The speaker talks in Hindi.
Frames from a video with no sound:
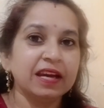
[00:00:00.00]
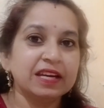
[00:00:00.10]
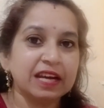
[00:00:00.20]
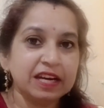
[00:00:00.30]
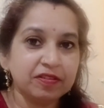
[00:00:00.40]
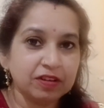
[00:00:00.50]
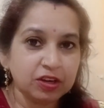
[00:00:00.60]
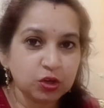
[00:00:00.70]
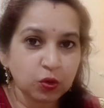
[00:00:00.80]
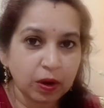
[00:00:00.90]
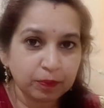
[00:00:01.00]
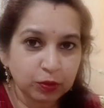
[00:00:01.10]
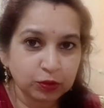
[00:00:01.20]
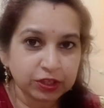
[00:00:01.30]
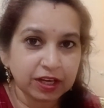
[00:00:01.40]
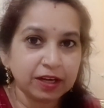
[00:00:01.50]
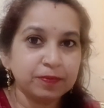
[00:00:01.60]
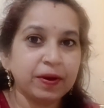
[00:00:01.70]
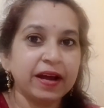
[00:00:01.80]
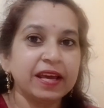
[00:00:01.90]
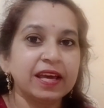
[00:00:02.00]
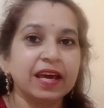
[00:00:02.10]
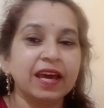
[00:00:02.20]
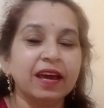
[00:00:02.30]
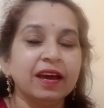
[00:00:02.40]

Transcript: डेली वीडियो अपलोड कर पाएंगे